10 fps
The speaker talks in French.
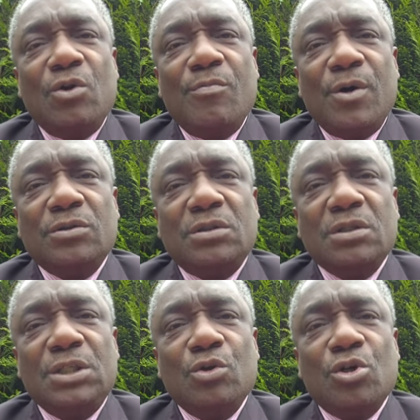le montrent
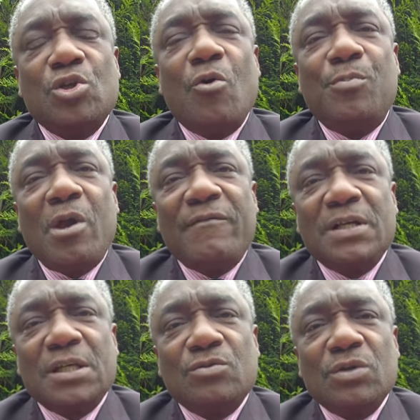qu'ils ne sont plus
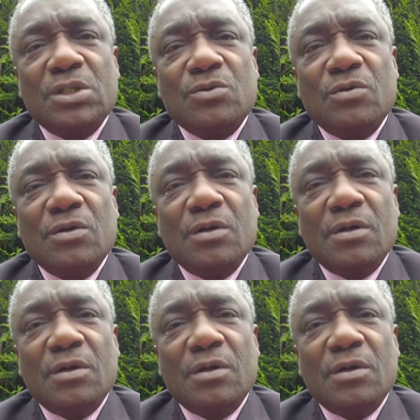avec Sassou Nguesso.